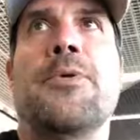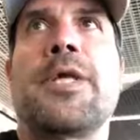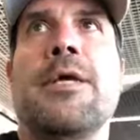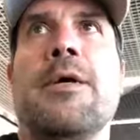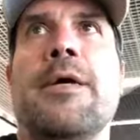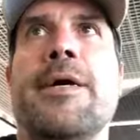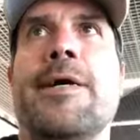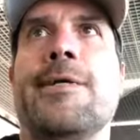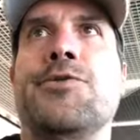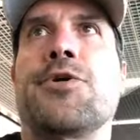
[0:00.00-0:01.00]
Porque
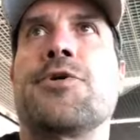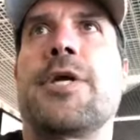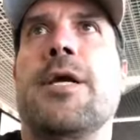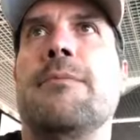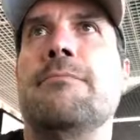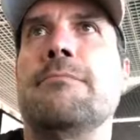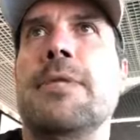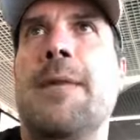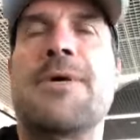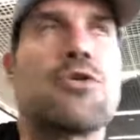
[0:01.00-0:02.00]
eh, yo creo que
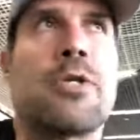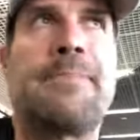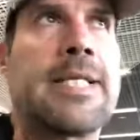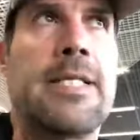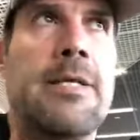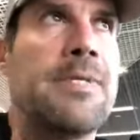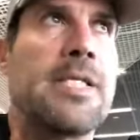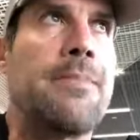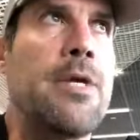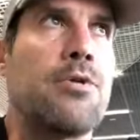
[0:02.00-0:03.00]
la mayor parte de
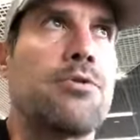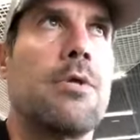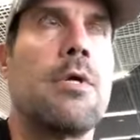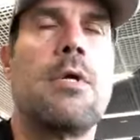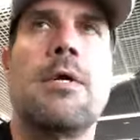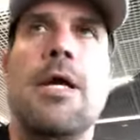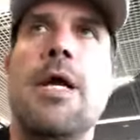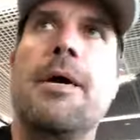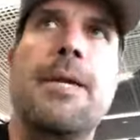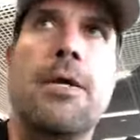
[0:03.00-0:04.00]
mis amigos,
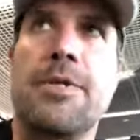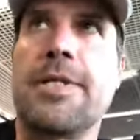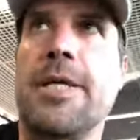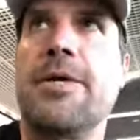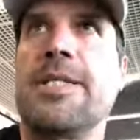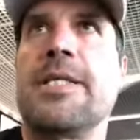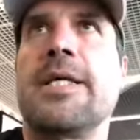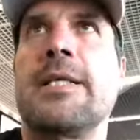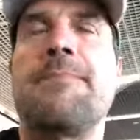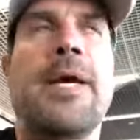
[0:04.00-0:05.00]
he hablado con entrenadores de
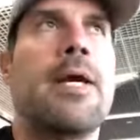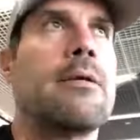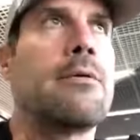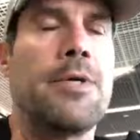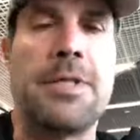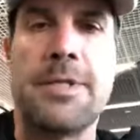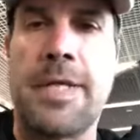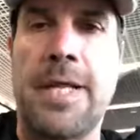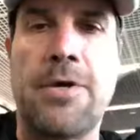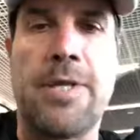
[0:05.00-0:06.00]
ATP, con
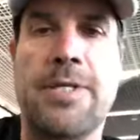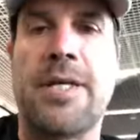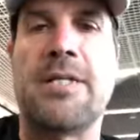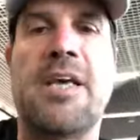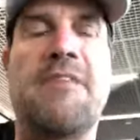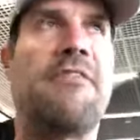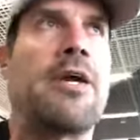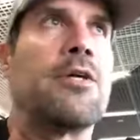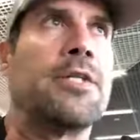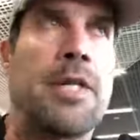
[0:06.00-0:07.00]
entrenadores de ITF,
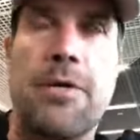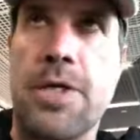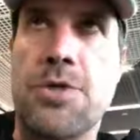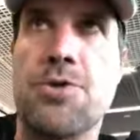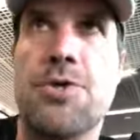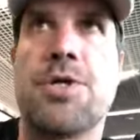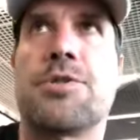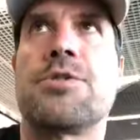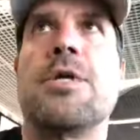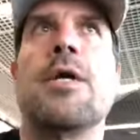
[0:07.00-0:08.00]
con entrenadores
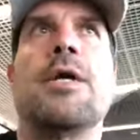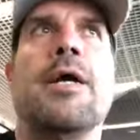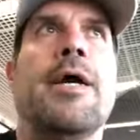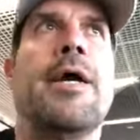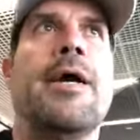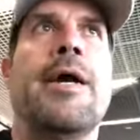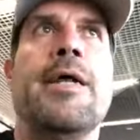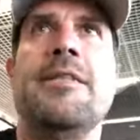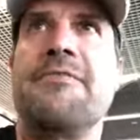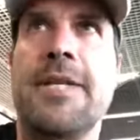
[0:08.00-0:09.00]
juniors,
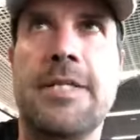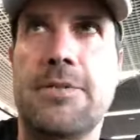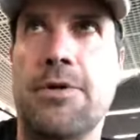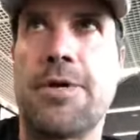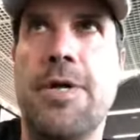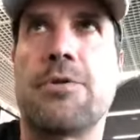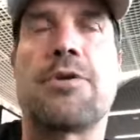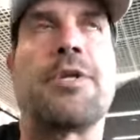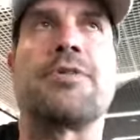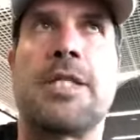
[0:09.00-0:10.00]
en diferentes torneos,
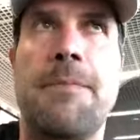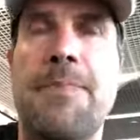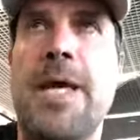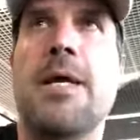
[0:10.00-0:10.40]
torneos ATP,